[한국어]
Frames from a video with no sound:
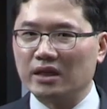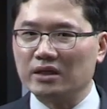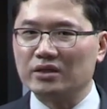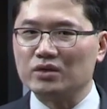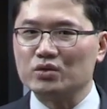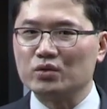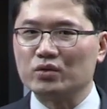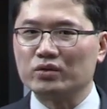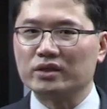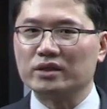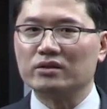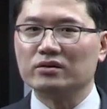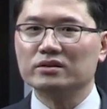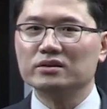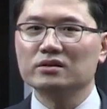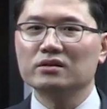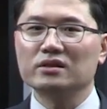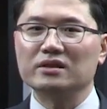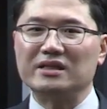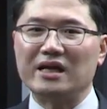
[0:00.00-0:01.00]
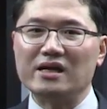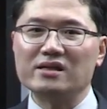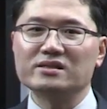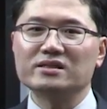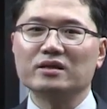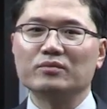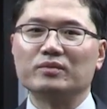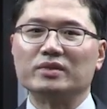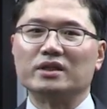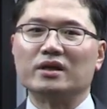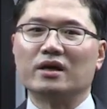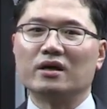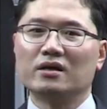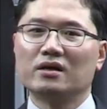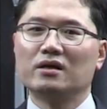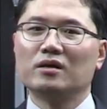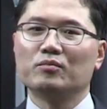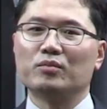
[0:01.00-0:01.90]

아니죠. 이거는 탈세입니다.